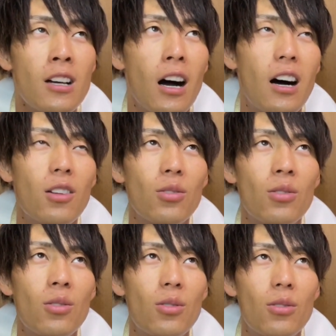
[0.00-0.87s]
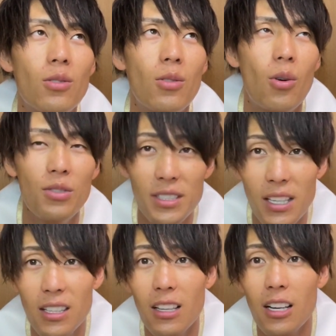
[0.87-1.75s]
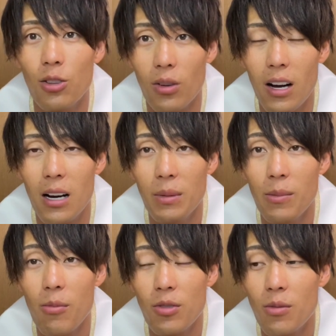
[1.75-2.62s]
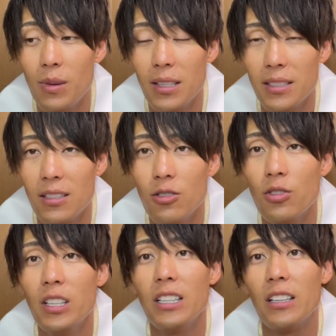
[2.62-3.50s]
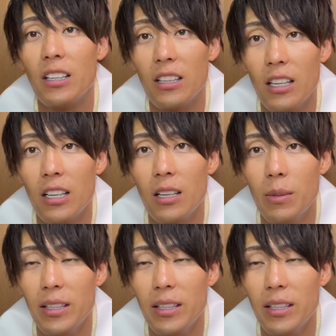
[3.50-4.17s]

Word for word: あのー、温泉行ったりとか、まあやっぱ僕もパーソナルトレーナーなんで、